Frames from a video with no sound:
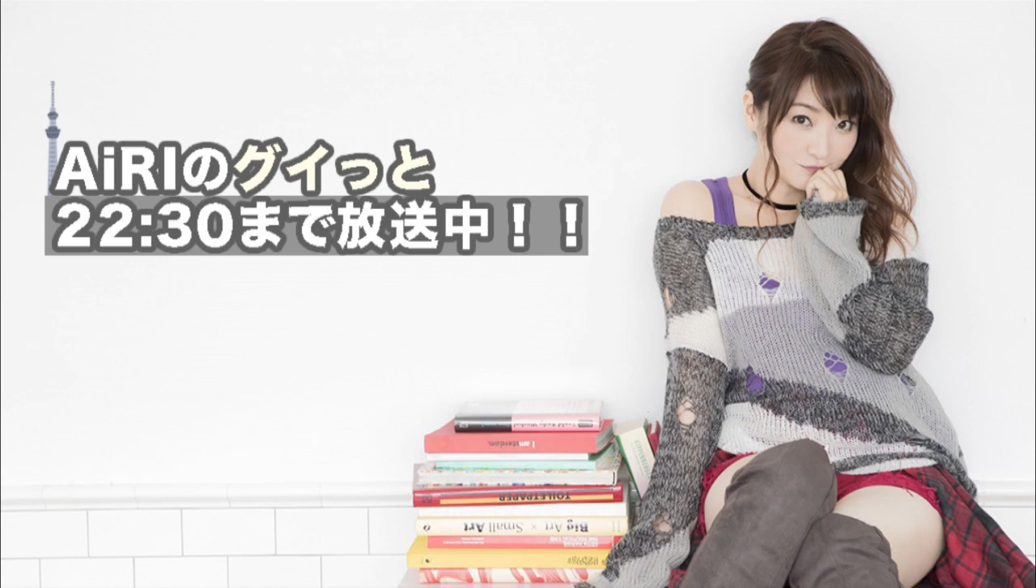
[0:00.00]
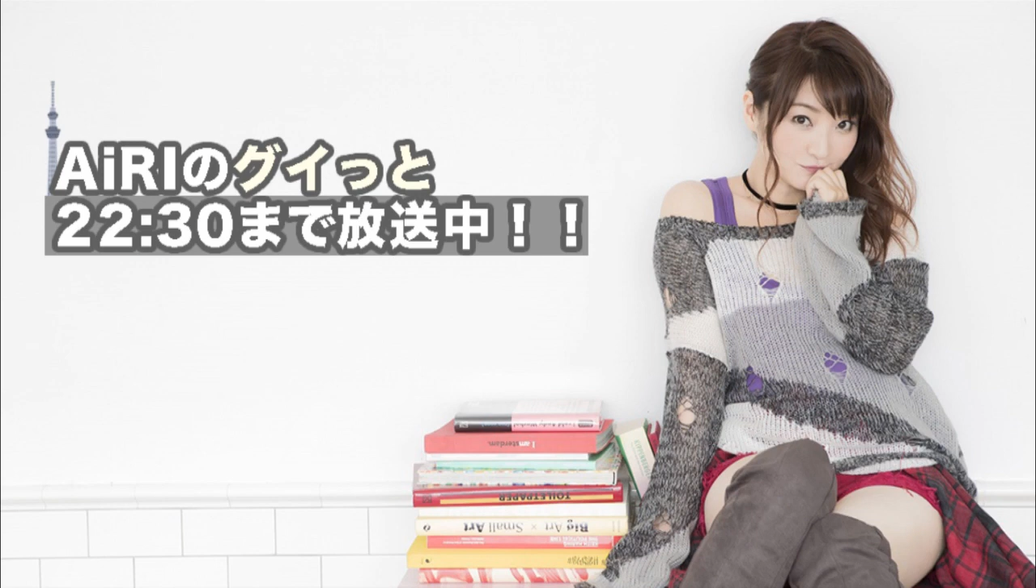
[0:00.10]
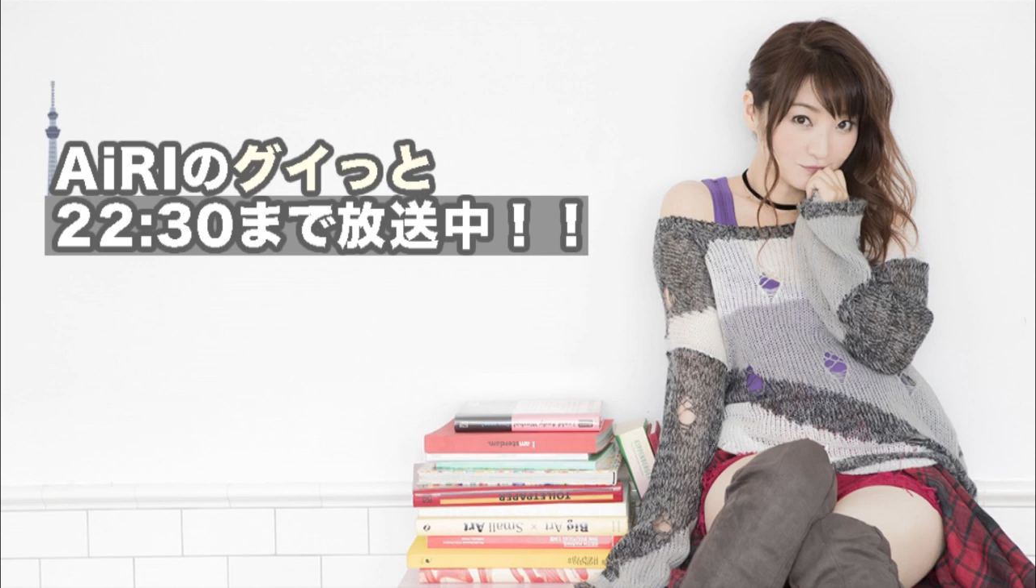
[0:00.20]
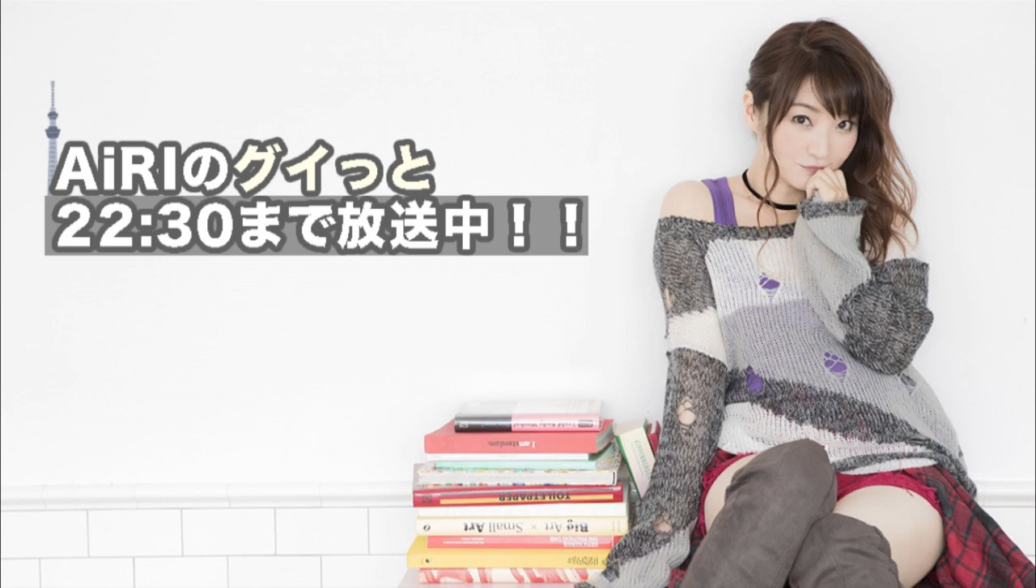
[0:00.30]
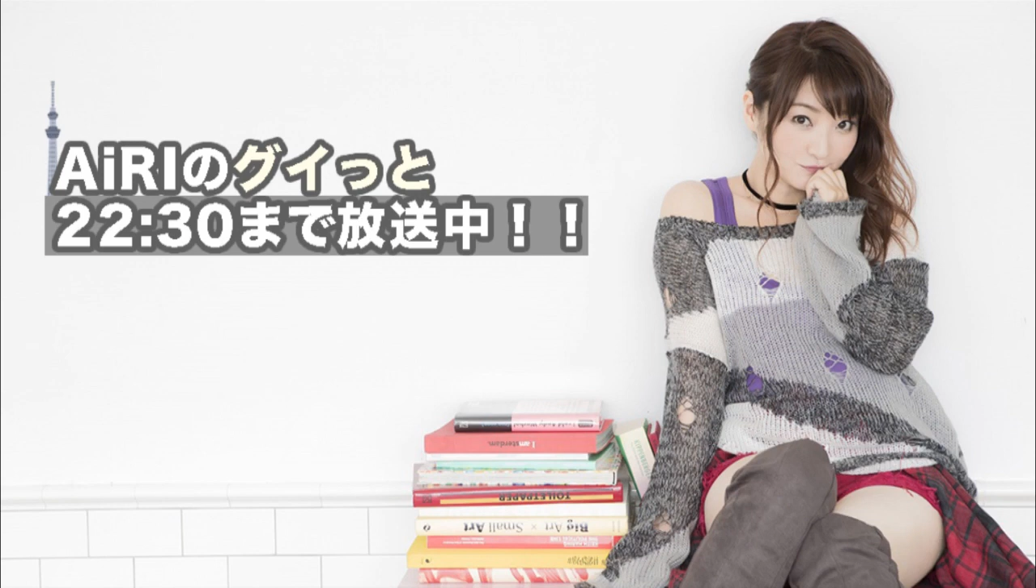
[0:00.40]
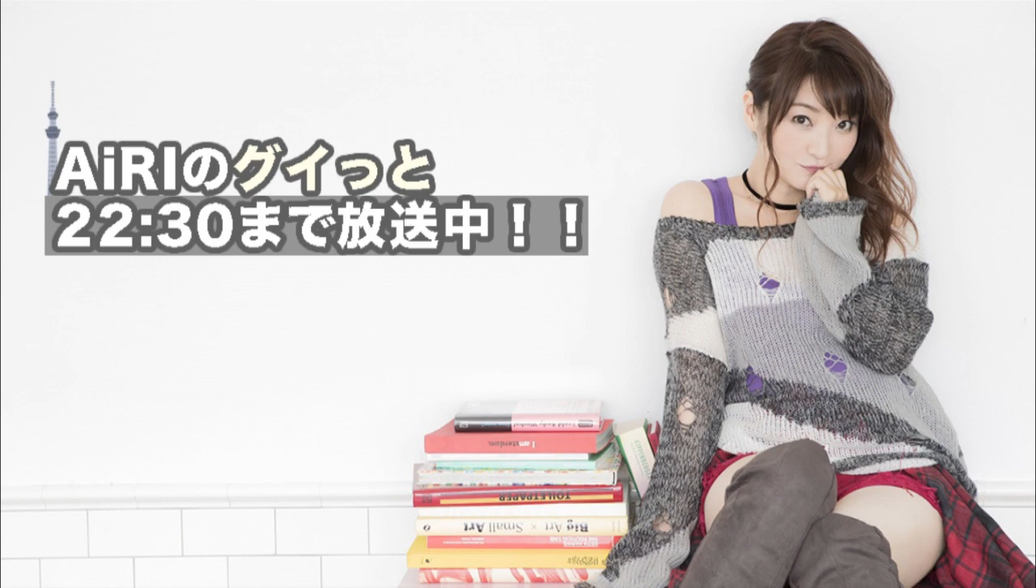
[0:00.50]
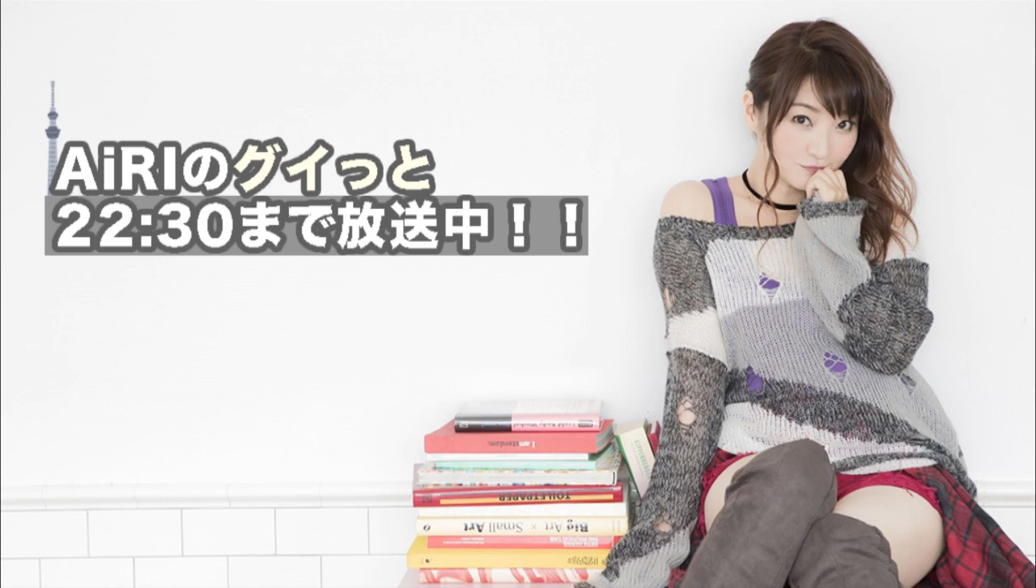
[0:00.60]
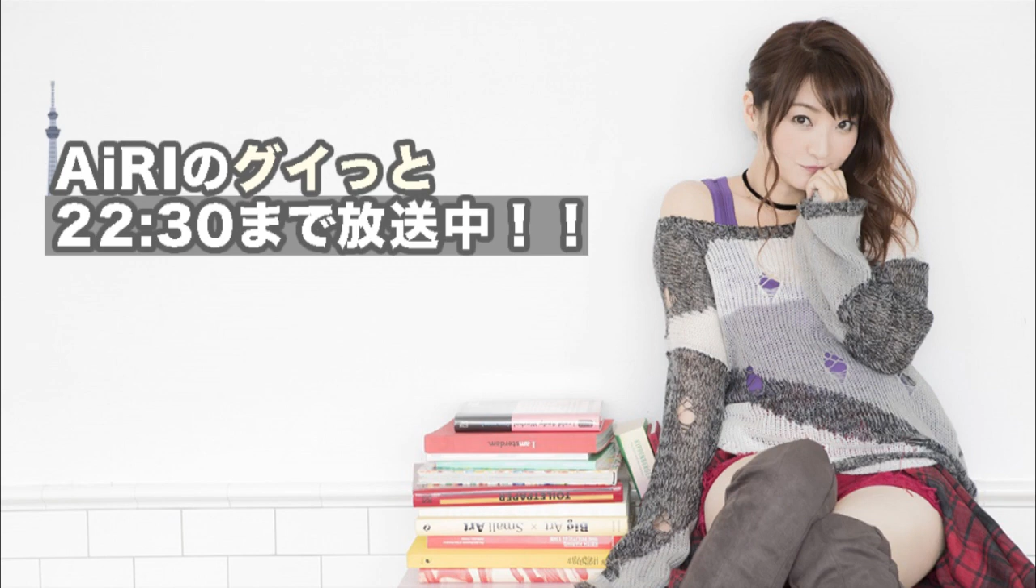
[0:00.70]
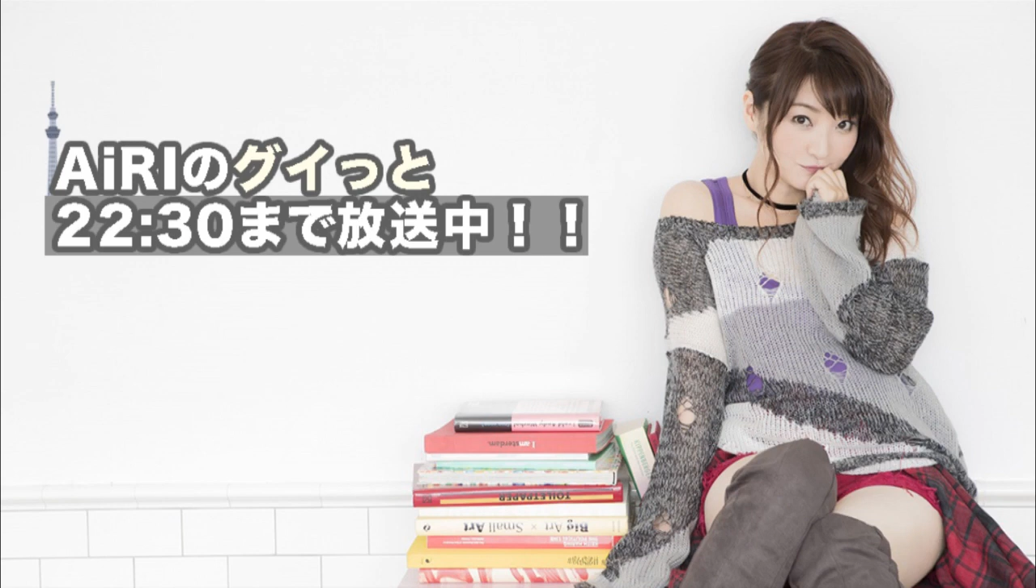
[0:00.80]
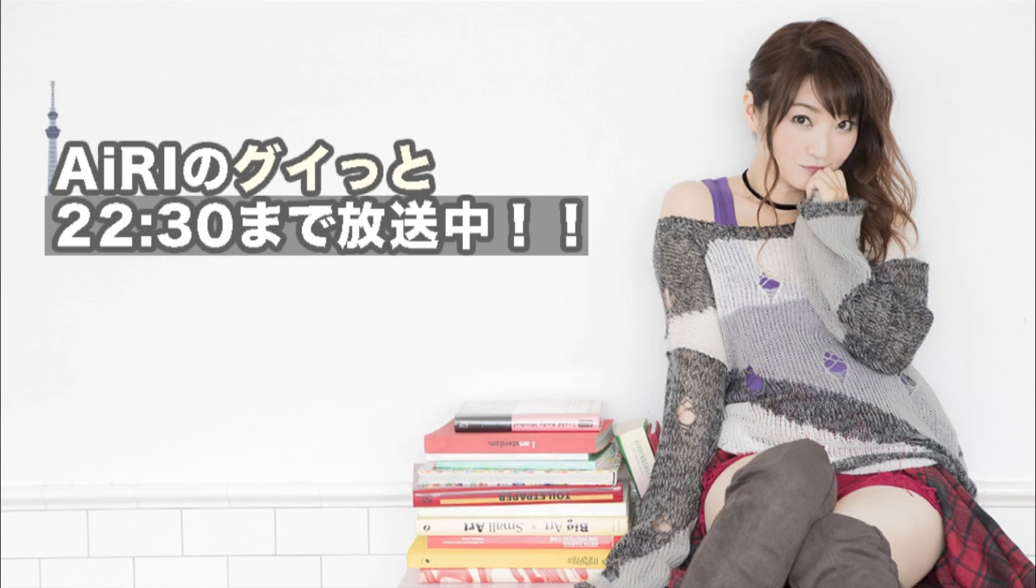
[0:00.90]
うんうん、あの普
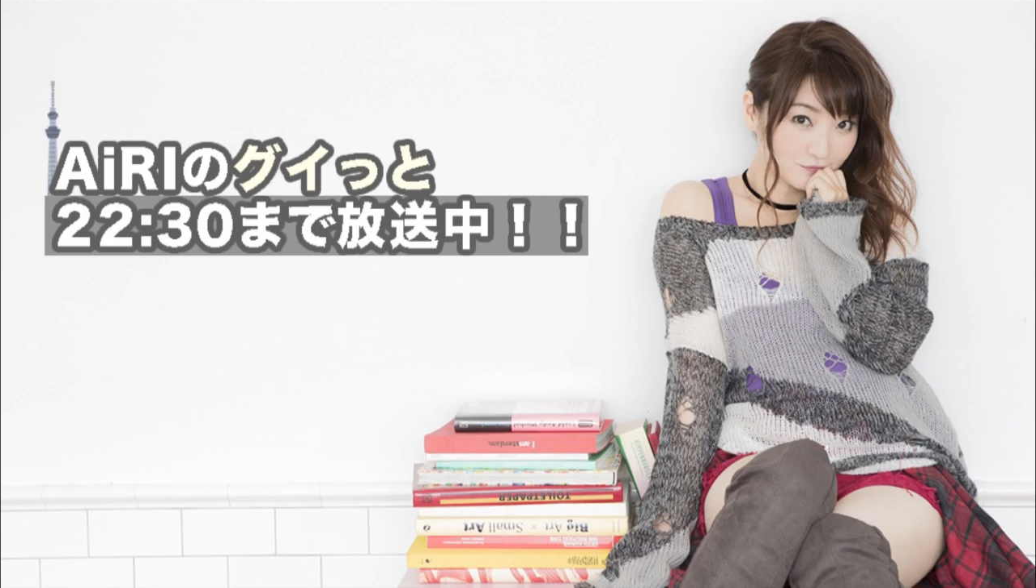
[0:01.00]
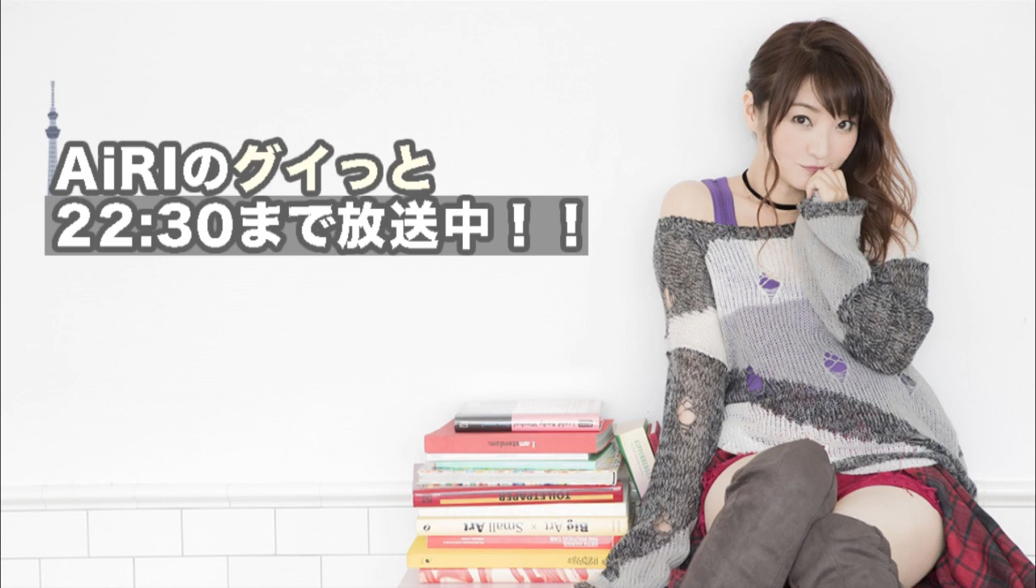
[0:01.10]
通に